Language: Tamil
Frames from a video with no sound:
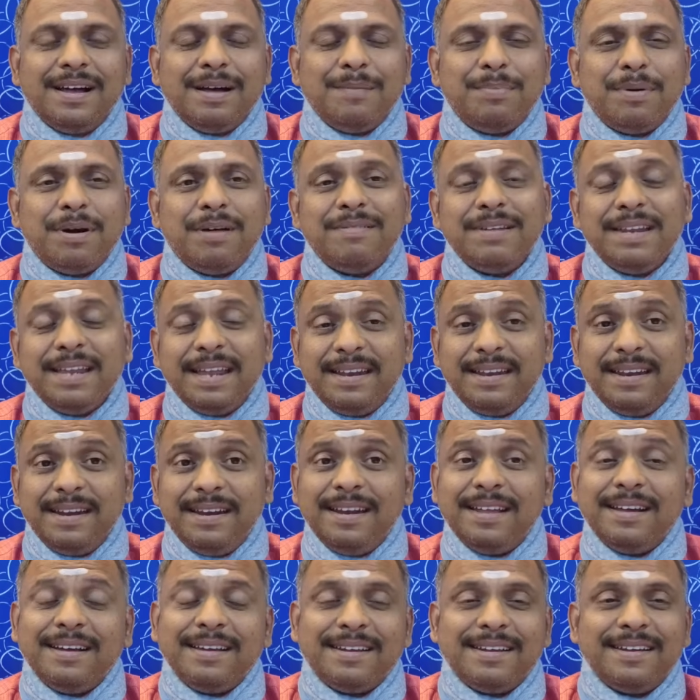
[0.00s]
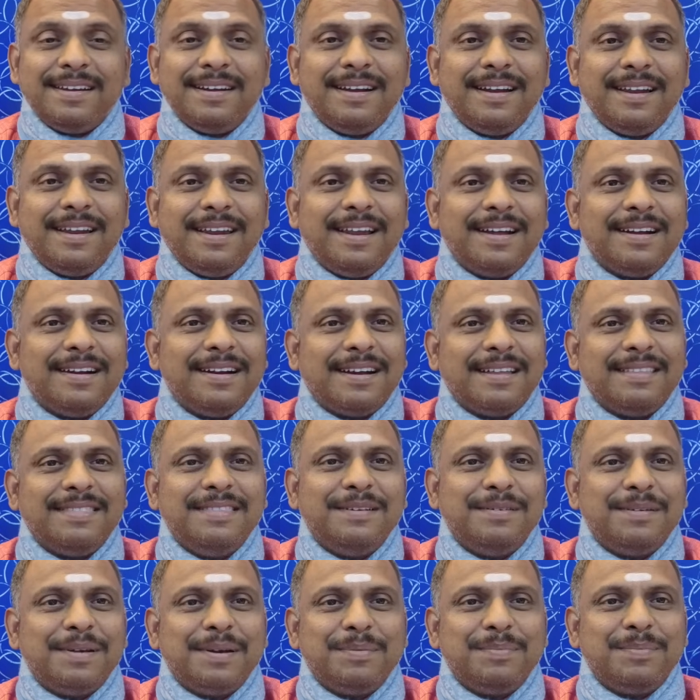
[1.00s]
அப்போ அவர் என்னென்ன கிரகங்கள் எல்லாம்
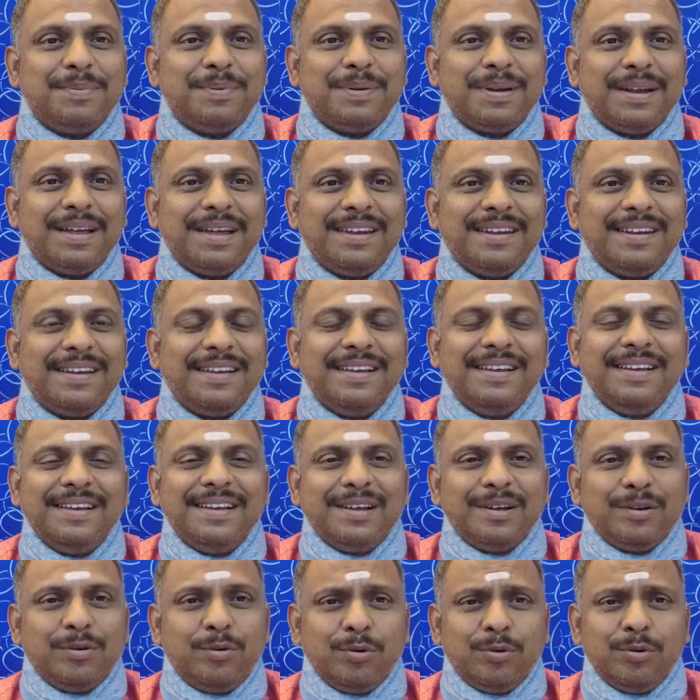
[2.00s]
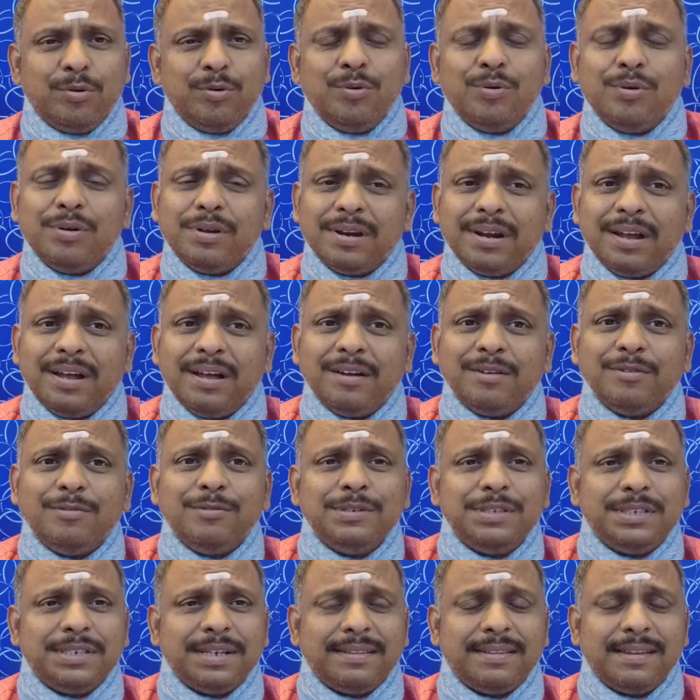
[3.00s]
கடந்து வர போகிறார் குரு ராகு
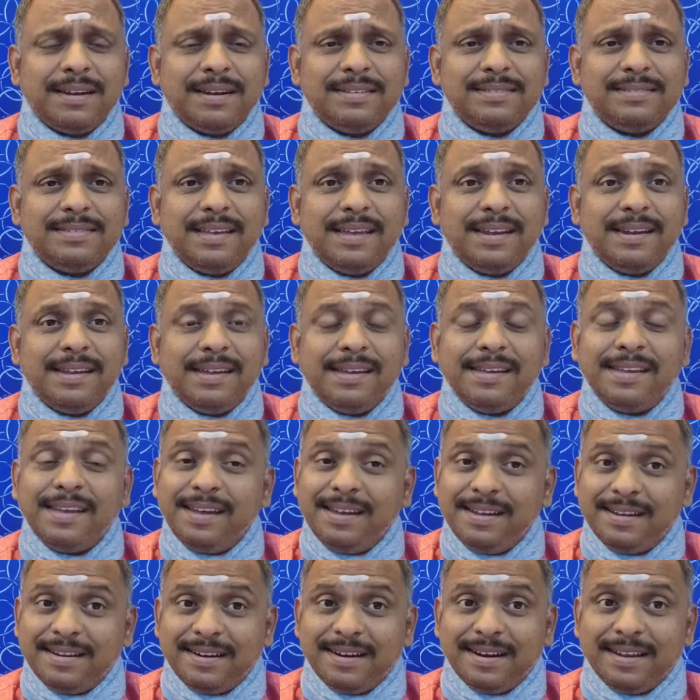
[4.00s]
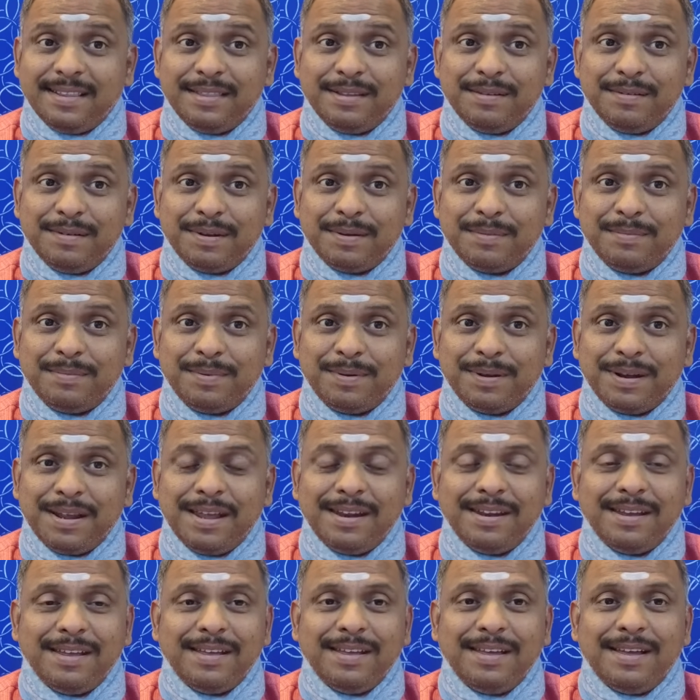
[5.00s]
சந்திரன் சேர்க்கையை கடந்து வர
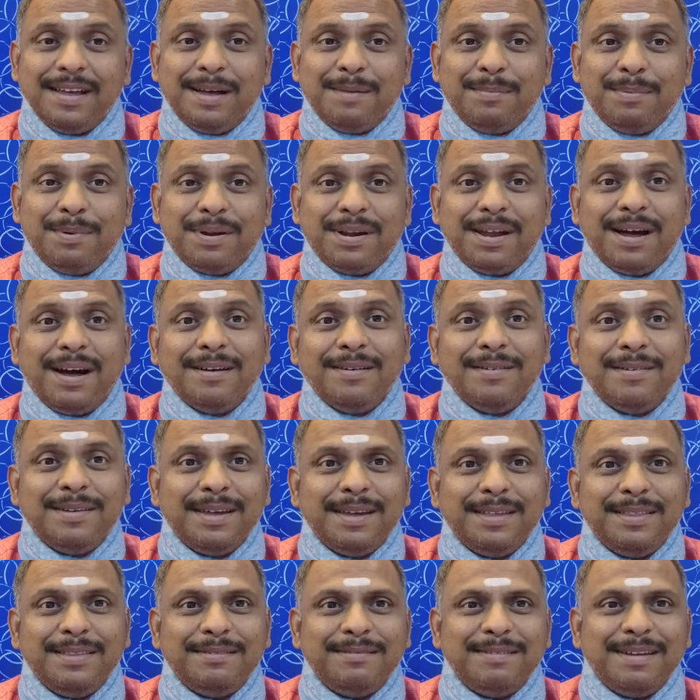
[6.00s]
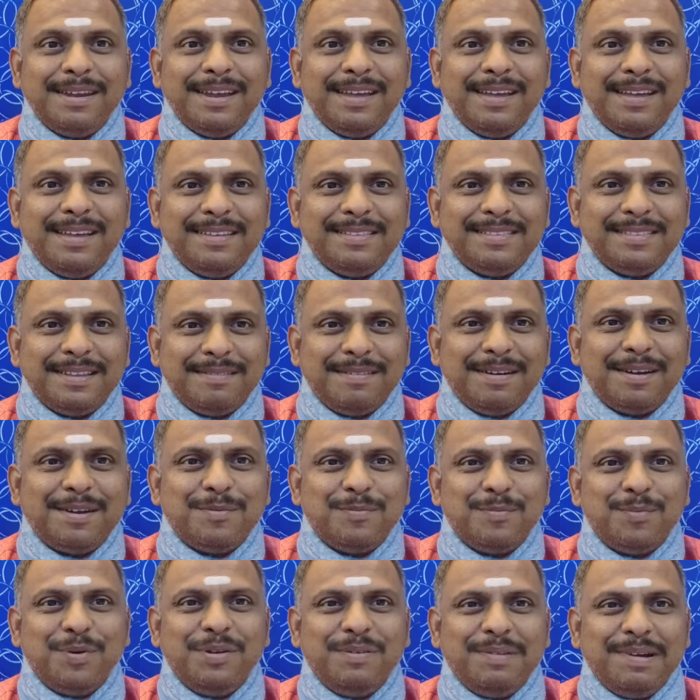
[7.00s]
போகிறார் அப்போ ராகு கேது வேற இந்த
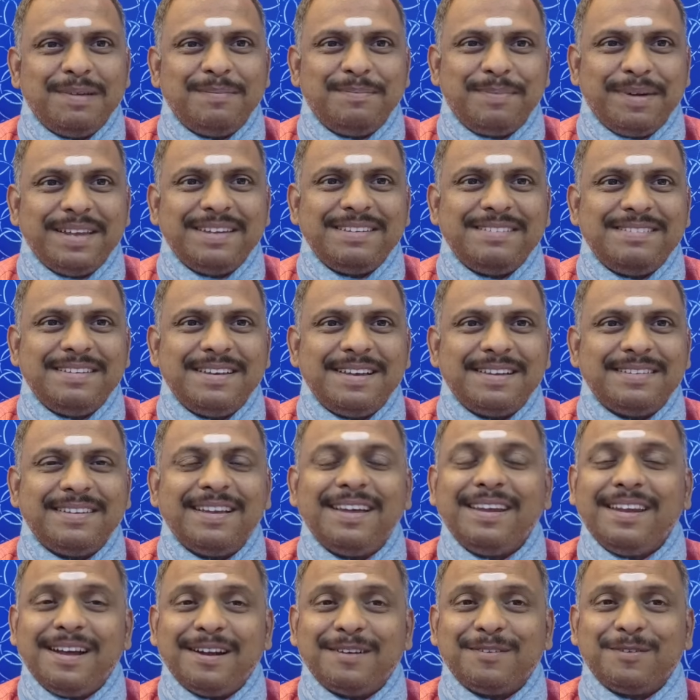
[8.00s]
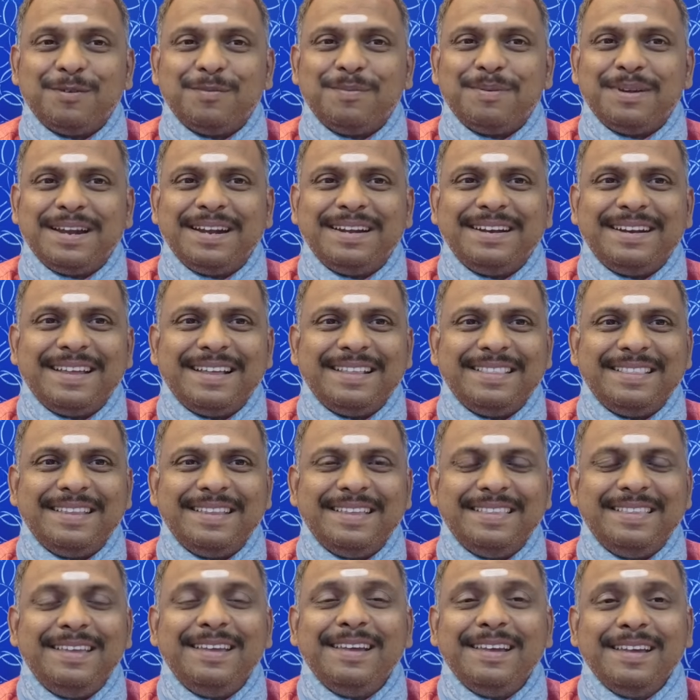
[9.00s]
வாரம் முடிவில் பயிற்சியா சார் அக்டோபர் எட்டாம்
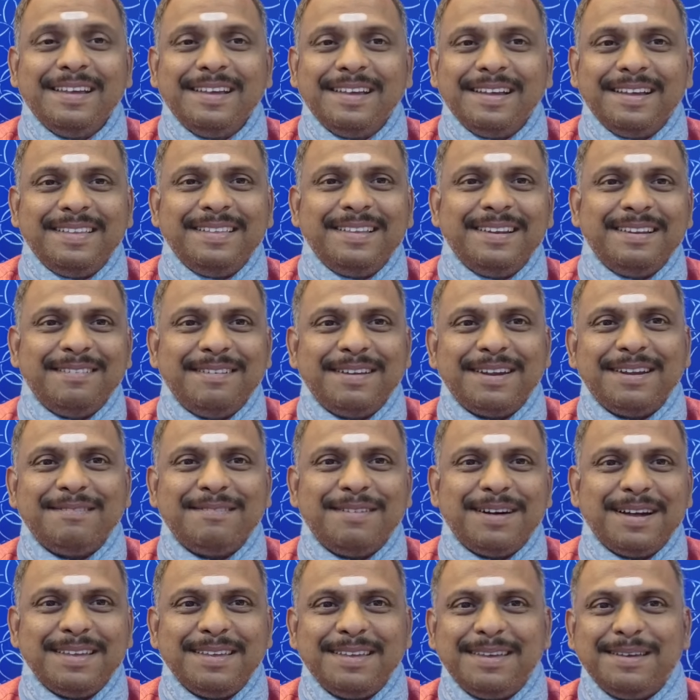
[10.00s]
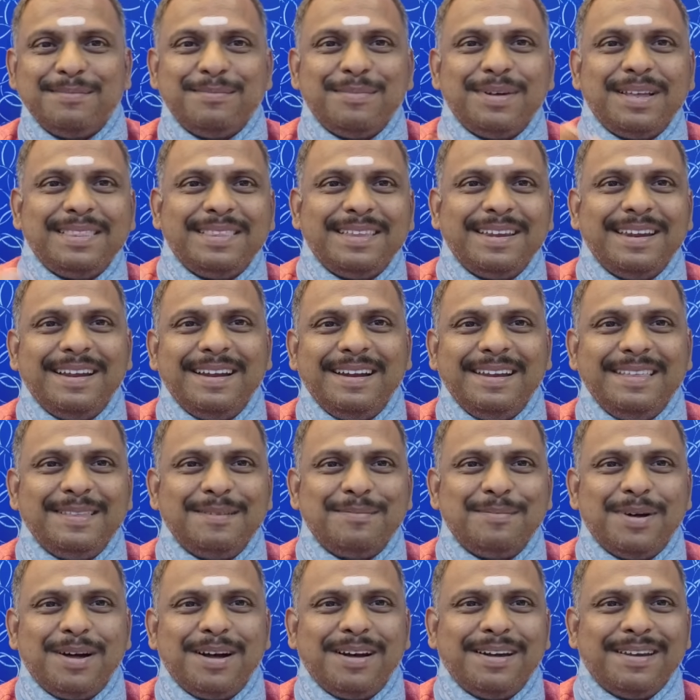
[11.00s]
தேதி இதில் வேற வாக்கியமாக
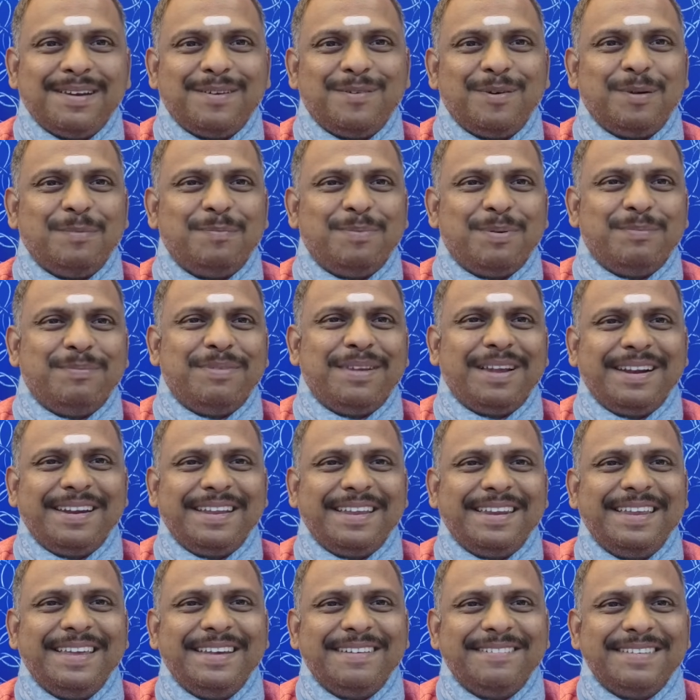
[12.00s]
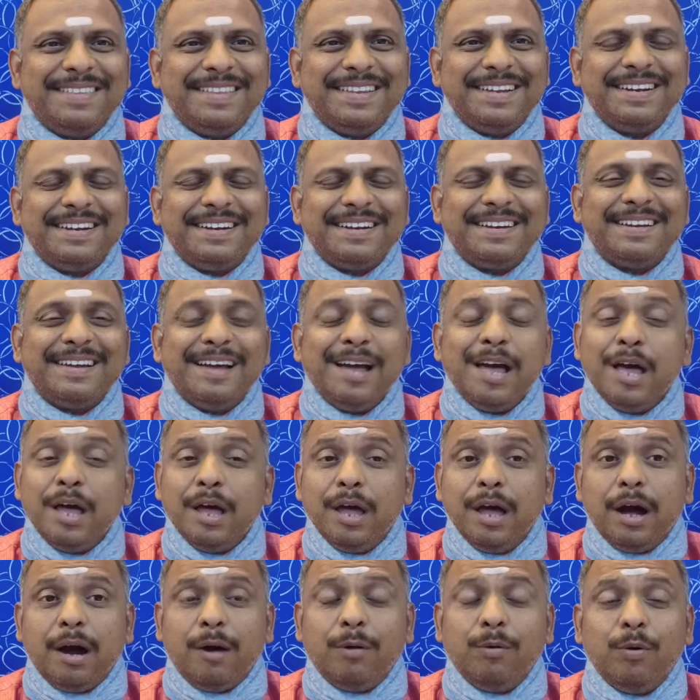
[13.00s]
திருகணிதமாகிற குழப்பம்லாம் நிறைய வந்துகிட்டு இருக்கு
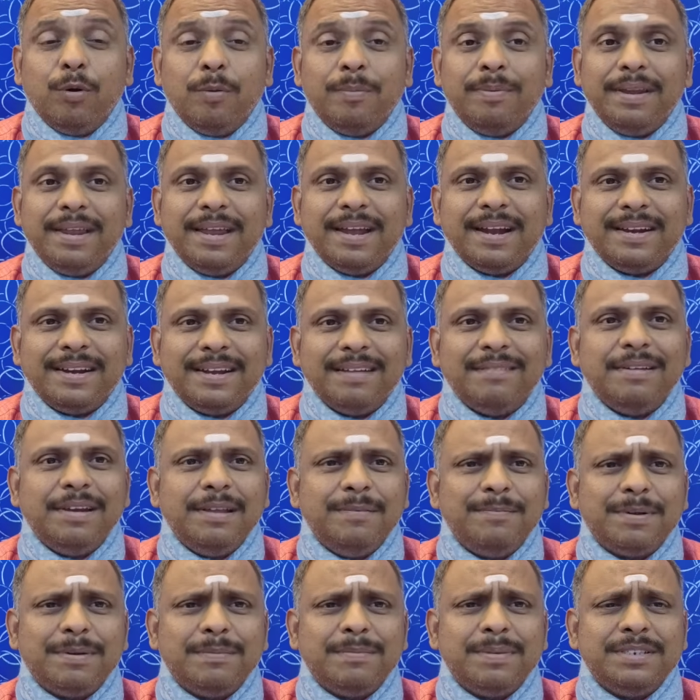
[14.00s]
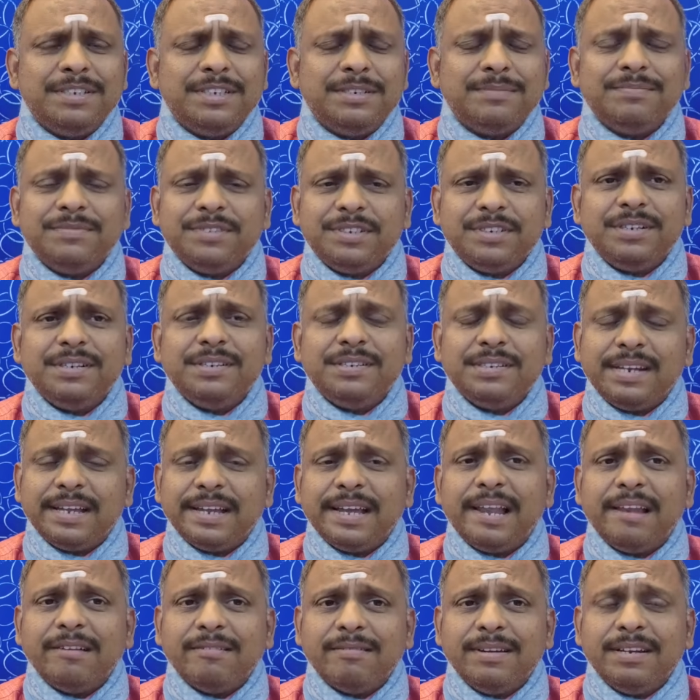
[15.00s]
அவ்வளோ பெரிய அண்டவெளி பிரபஞ்சம் சின்ன சின்ன
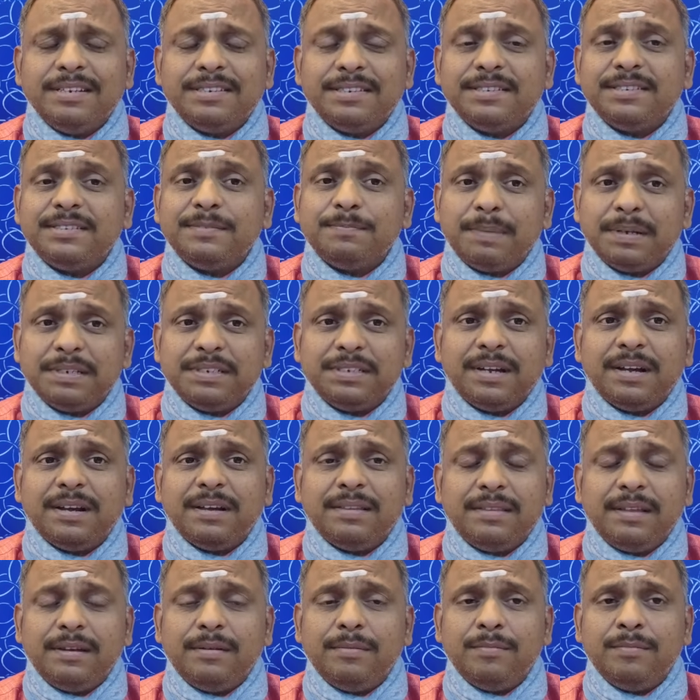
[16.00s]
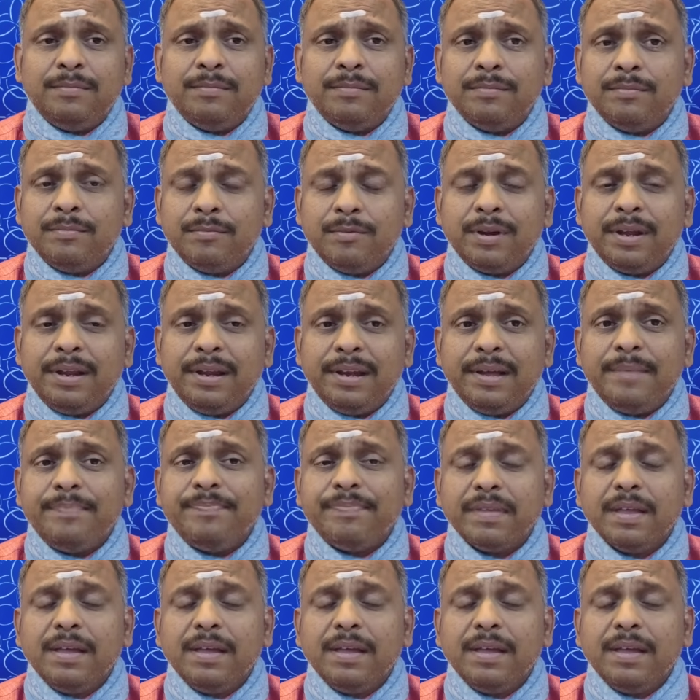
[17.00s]
கால்குலேஷன்ஸ் பஞ்சாங்கத்தின் முறையில்